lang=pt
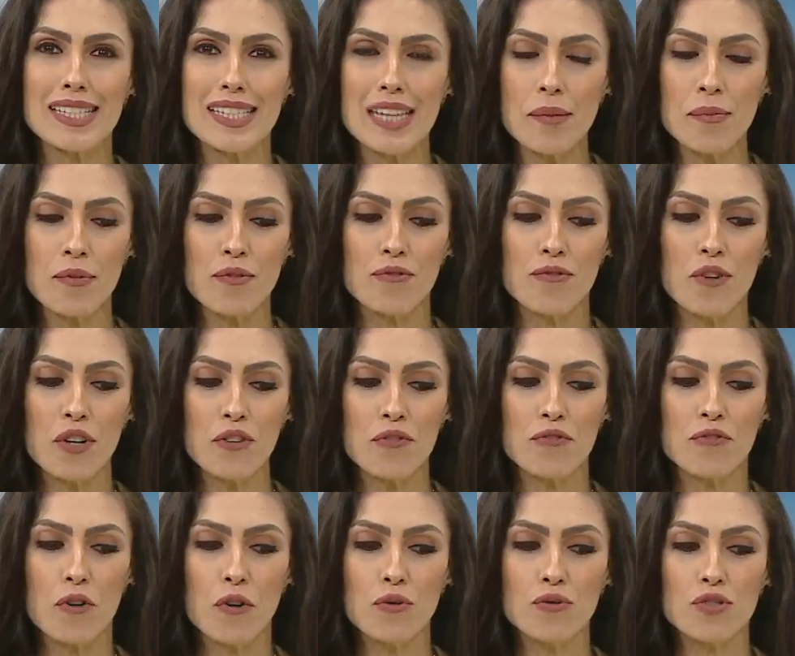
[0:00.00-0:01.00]
sempre foi
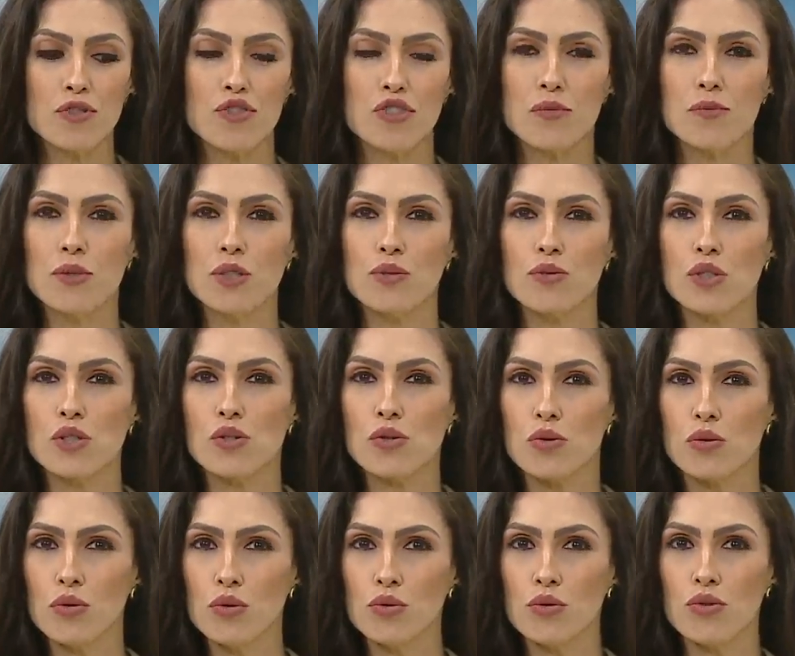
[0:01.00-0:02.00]
fonte de muito
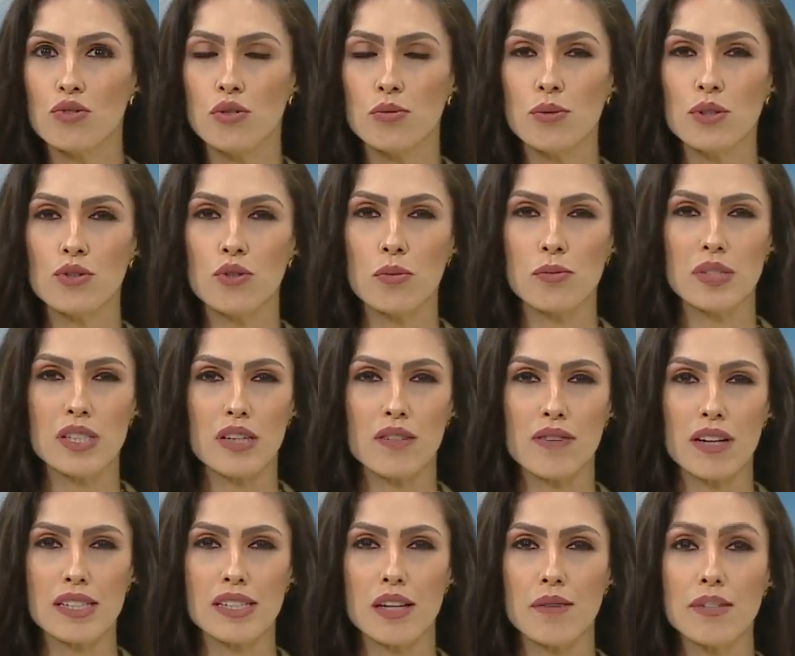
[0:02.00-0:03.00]
estudo, de muita
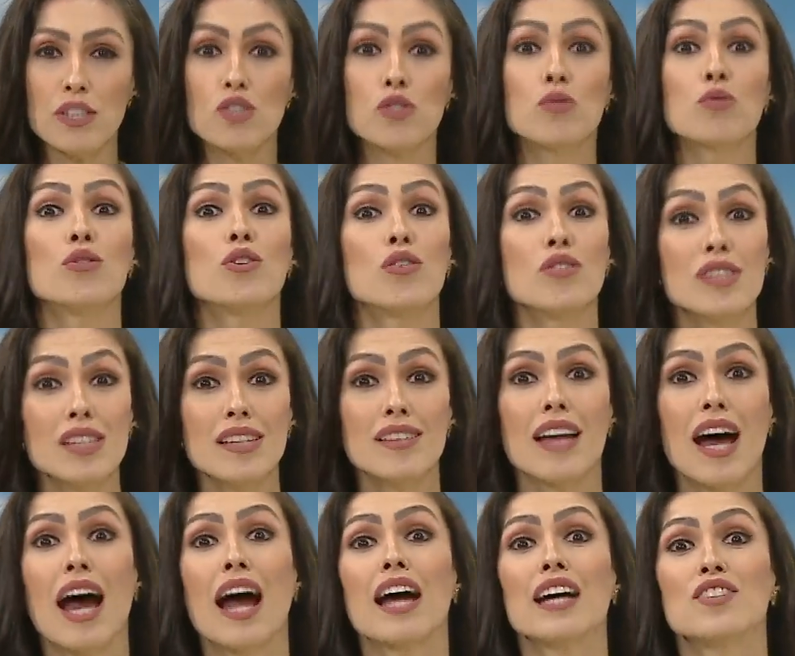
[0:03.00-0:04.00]
observação e de
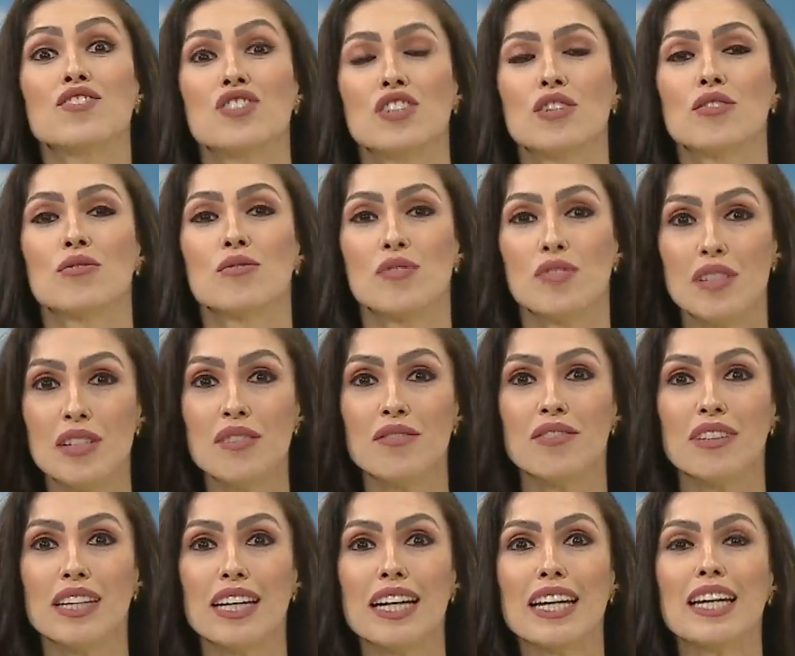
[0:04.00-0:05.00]
curiosidade,
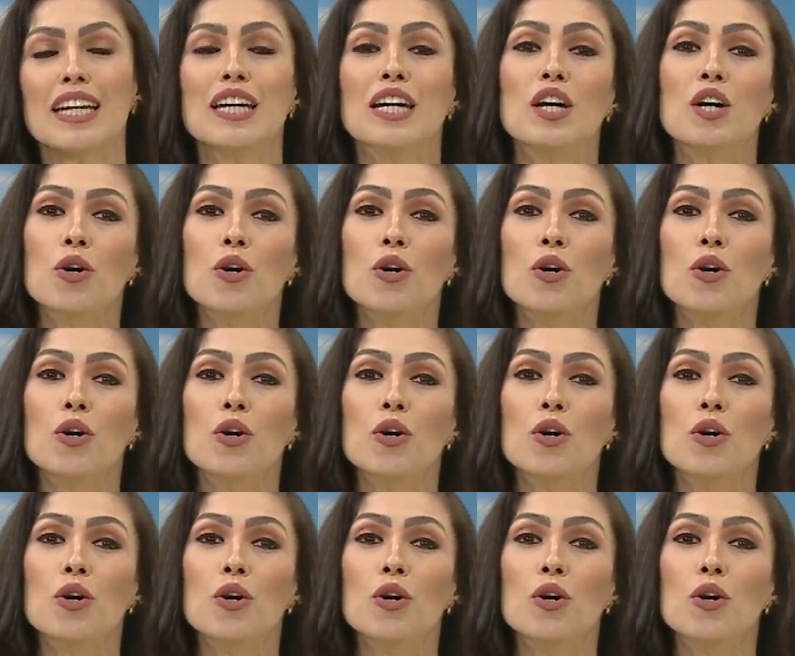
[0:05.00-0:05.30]
inclusive, né?